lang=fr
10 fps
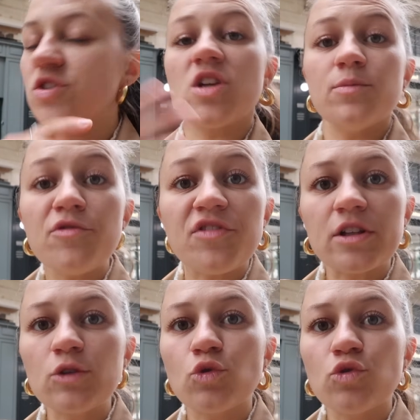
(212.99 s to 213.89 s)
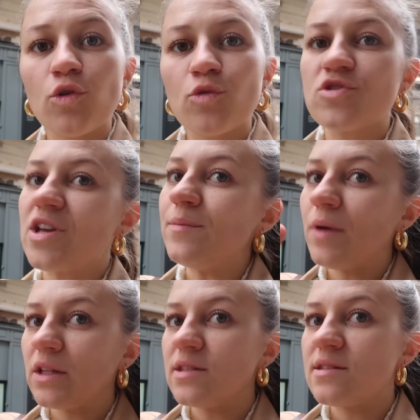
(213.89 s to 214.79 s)
si jamais vous faites un tour dans le 11 e
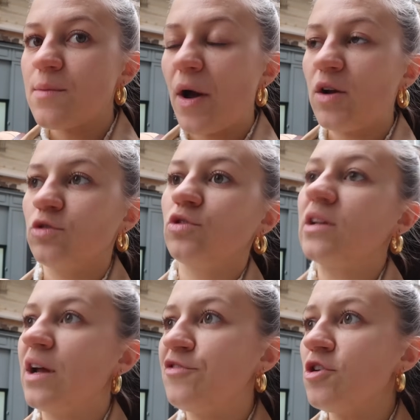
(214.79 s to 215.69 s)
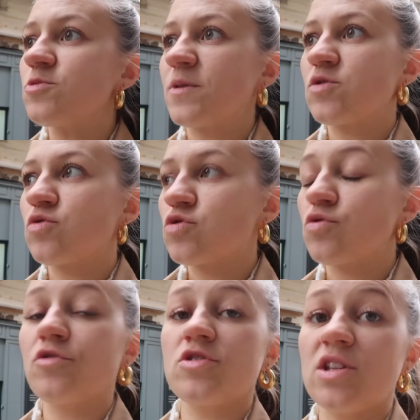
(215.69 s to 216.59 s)
bah, n'hésitez pas à leur donner de la force parce que je
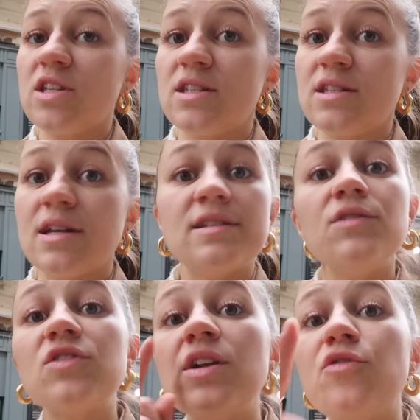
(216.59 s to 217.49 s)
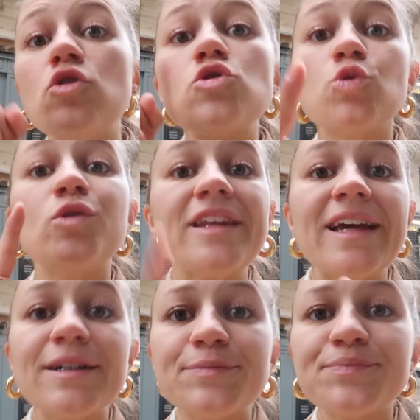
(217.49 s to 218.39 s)
trouve que c'est des initiatives qu'il faut soutenir